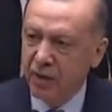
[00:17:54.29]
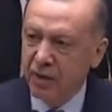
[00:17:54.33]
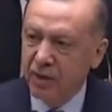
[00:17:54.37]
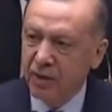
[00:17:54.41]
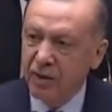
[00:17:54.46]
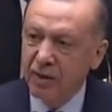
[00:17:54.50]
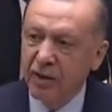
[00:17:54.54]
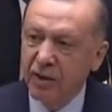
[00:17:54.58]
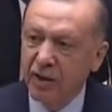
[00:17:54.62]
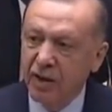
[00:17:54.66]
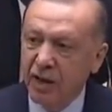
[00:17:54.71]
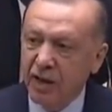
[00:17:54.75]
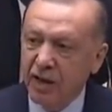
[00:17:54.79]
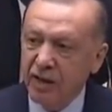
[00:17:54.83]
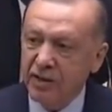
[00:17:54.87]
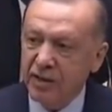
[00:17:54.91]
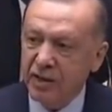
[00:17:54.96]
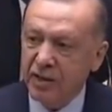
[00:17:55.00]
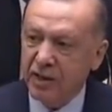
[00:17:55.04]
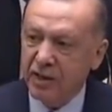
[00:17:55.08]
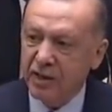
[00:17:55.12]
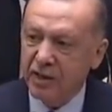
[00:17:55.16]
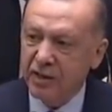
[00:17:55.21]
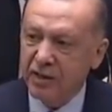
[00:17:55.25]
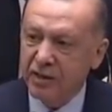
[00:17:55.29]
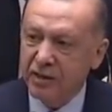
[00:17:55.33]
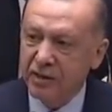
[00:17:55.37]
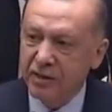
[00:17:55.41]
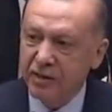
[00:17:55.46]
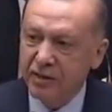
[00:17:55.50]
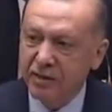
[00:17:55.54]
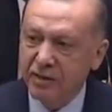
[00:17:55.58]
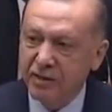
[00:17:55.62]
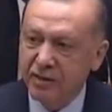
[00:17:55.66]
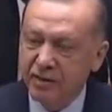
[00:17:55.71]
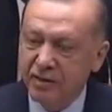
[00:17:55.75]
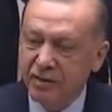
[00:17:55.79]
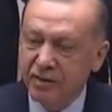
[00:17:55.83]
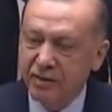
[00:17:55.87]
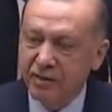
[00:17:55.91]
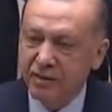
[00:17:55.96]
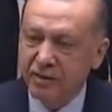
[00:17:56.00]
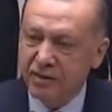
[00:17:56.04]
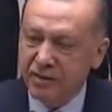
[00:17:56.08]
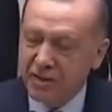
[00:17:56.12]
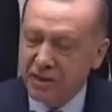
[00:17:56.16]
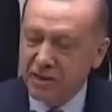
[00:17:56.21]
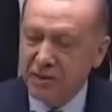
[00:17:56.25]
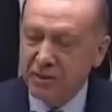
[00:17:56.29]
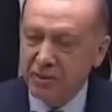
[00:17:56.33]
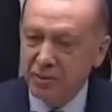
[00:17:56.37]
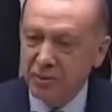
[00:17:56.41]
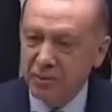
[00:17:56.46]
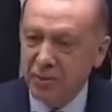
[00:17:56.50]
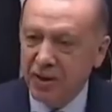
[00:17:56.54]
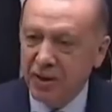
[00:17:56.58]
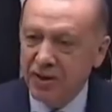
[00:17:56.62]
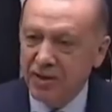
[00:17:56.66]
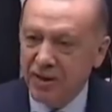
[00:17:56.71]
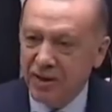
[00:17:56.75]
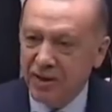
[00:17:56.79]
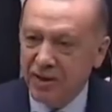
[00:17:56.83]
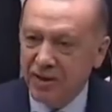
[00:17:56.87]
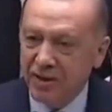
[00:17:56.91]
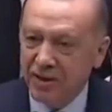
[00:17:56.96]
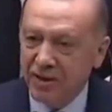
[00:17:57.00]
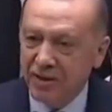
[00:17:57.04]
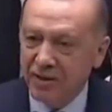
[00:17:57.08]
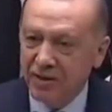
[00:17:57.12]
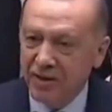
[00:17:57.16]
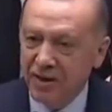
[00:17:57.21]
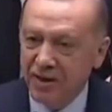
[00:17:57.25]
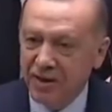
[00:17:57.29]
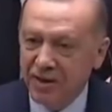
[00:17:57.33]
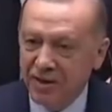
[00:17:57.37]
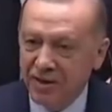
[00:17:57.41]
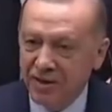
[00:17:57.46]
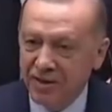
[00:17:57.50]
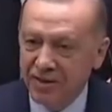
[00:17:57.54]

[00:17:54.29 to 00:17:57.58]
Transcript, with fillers: Yıllarca seçim meydanlarında